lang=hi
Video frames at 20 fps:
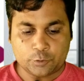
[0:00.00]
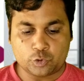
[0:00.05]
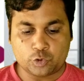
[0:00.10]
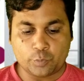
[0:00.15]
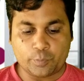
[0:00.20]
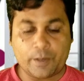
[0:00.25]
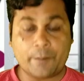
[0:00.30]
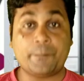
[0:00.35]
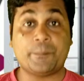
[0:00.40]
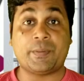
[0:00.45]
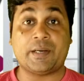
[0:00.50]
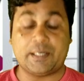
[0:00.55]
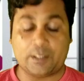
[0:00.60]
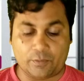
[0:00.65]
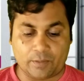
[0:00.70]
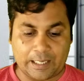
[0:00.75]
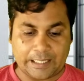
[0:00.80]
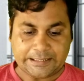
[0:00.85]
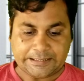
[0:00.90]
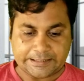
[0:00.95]
शुभम
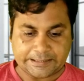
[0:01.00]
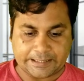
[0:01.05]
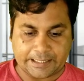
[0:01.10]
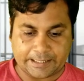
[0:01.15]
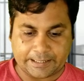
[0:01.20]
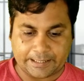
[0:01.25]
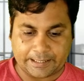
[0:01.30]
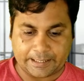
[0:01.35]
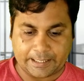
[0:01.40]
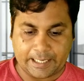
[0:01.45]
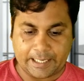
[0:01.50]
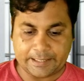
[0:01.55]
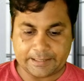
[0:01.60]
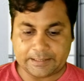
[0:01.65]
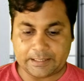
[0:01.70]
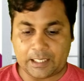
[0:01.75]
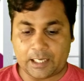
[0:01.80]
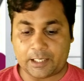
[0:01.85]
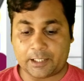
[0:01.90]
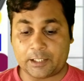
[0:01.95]
बर्नवाल जी का कहना है
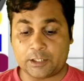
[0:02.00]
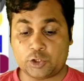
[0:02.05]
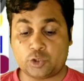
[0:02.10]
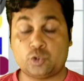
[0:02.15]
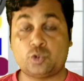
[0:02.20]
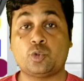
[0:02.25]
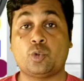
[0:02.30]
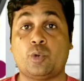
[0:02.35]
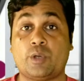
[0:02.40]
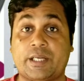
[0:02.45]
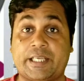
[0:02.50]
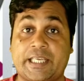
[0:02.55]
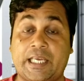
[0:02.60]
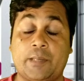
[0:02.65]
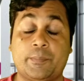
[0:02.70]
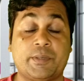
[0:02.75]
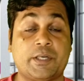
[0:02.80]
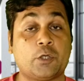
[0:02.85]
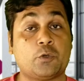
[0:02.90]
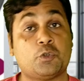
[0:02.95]
कि अगर चोर
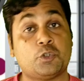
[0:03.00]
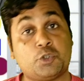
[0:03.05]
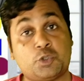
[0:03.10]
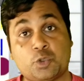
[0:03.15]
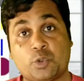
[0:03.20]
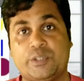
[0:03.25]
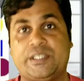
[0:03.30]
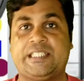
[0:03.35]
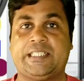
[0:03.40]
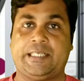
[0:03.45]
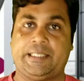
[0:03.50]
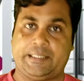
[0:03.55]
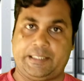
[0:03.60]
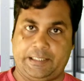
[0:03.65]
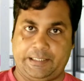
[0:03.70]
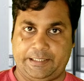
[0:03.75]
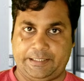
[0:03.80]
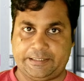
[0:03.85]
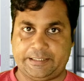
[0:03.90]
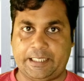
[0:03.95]
कैमरे को चोरी करके
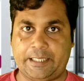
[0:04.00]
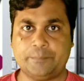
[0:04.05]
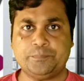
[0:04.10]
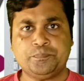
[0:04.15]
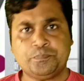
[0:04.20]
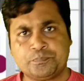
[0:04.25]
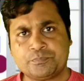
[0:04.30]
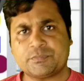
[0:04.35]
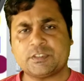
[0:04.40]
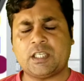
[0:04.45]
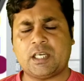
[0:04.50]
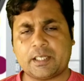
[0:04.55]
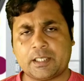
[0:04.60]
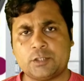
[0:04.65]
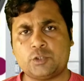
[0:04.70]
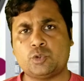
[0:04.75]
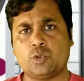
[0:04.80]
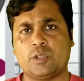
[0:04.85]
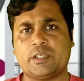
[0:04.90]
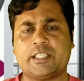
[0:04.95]
ले जाए
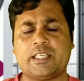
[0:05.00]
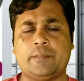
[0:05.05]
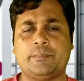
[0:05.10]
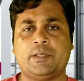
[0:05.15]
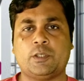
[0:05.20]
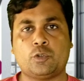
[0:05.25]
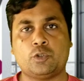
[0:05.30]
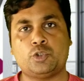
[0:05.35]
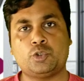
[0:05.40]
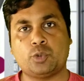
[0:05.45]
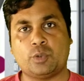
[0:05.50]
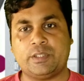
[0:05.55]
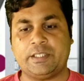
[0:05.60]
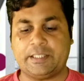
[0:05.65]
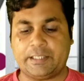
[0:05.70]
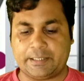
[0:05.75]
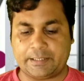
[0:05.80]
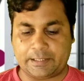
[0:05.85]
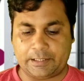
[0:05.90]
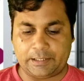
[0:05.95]
अगर चोर कैमरे को चोरी
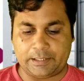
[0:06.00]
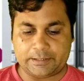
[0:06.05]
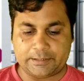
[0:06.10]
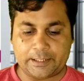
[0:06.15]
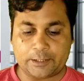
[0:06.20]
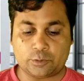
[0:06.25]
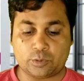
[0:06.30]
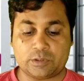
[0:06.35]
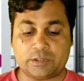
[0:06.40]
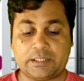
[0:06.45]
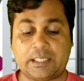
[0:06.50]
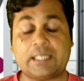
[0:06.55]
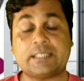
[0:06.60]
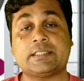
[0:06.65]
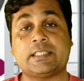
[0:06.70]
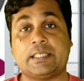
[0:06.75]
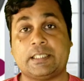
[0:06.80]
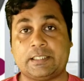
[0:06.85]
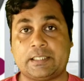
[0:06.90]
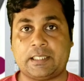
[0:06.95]
करके ले जाए तो क्या
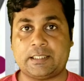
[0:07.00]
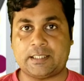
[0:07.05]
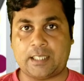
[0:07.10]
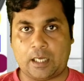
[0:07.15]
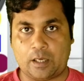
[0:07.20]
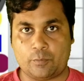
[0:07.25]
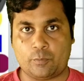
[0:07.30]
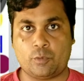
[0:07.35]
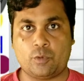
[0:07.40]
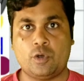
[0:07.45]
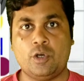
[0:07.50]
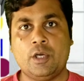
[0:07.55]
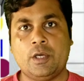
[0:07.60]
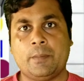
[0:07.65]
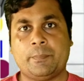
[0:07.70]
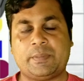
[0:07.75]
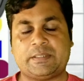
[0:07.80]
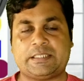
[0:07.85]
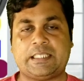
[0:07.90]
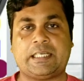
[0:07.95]
तरीका क्या है वो
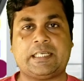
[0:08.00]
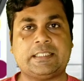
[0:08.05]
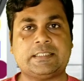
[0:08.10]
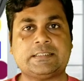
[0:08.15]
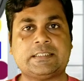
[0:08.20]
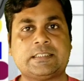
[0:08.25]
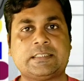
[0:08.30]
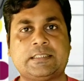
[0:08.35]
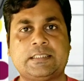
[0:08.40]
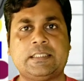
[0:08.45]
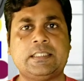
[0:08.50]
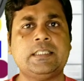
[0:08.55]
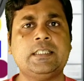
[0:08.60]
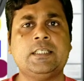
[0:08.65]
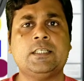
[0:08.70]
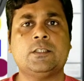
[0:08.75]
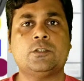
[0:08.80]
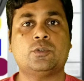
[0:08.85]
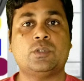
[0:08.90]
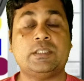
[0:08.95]
पता कर सकते हैं
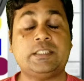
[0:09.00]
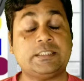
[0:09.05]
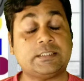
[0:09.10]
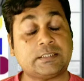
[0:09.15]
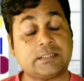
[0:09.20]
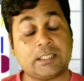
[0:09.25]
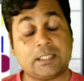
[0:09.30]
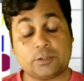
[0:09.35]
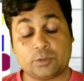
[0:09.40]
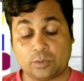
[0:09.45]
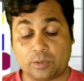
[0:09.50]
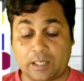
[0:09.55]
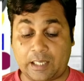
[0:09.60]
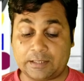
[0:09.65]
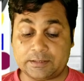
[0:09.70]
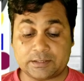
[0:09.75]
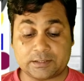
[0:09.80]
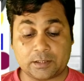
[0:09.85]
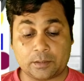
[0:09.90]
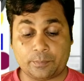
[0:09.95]
तो इसका तो
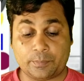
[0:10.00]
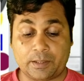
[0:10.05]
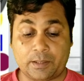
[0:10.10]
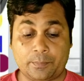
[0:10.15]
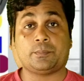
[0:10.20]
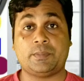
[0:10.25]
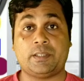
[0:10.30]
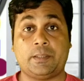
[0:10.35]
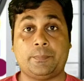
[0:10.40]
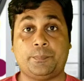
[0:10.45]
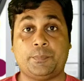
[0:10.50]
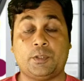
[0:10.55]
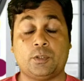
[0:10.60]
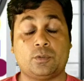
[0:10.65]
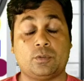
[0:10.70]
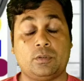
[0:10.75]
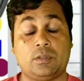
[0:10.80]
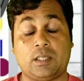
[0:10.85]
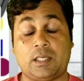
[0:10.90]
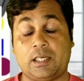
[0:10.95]
आंसर मैं मैं
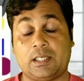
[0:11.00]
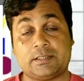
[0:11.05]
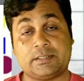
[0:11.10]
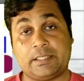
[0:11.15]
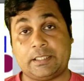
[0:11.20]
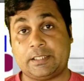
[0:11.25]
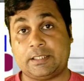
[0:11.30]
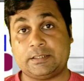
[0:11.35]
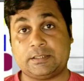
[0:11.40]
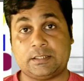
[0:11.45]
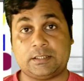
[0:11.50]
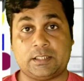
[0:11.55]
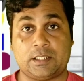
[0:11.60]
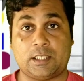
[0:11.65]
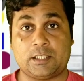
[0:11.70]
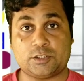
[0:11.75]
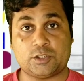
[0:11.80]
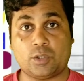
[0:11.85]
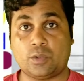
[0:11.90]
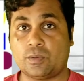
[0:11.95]
बिल्कुल अलग तरीके से
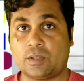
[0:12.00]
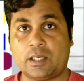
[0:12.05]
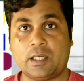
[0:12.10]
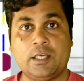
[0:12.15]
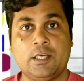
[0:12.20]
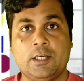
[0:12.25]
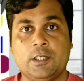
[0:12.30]
देना चाहूँगा